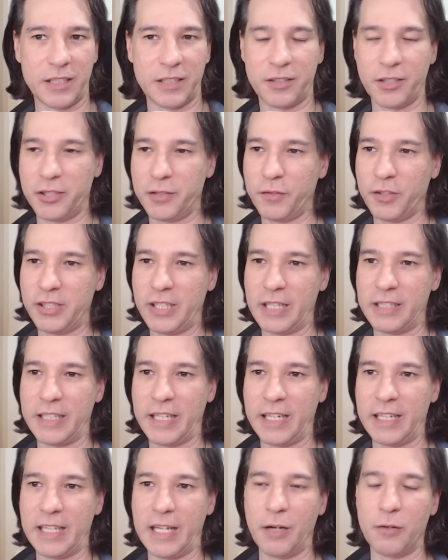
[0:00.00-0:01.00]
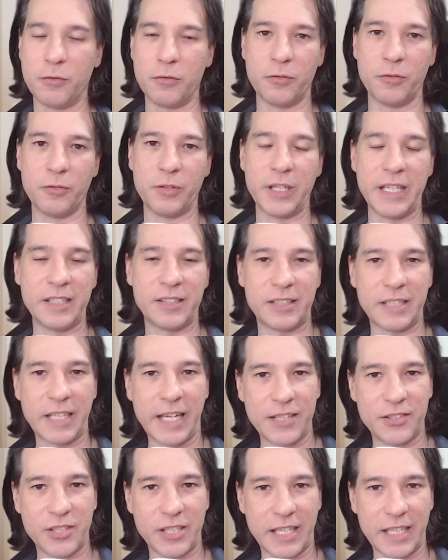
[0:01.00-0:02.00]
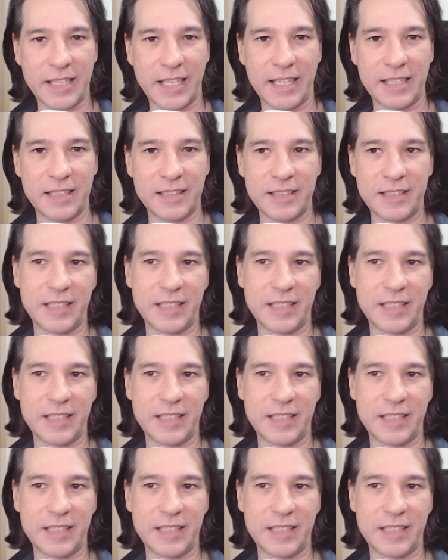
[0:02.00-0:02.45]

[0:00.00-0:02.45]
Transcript: Né? Então, se você tem lá um i7 que é da,